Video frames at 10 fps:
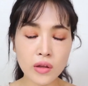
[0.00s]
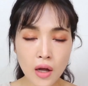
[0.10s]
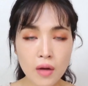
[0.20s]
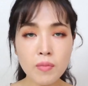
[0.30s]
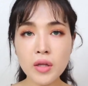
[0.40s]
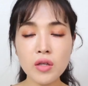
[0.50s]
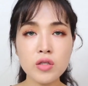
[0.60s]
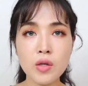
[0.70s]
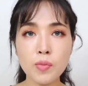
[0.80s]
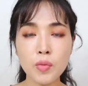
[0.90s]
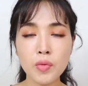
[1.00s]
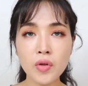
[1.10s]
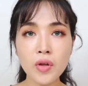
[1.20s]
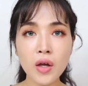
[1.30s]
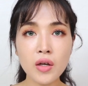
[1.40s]
딱 맞는 제품을
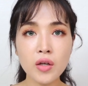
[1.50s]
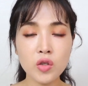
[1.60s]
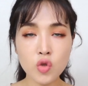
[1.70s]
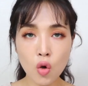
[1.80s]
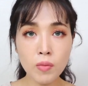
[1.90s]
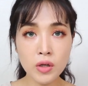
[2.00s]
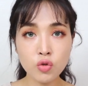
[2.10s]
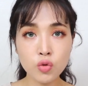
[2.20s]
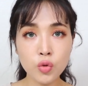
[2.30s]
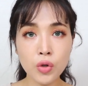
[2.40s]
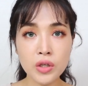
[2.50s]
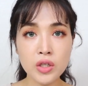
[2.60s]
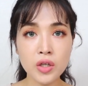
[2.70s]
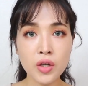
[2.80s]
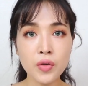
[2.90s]
선택하는 게 정말
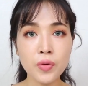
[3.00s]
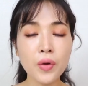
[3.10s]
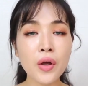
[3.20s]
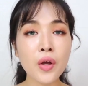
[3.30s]
중요하잖아요.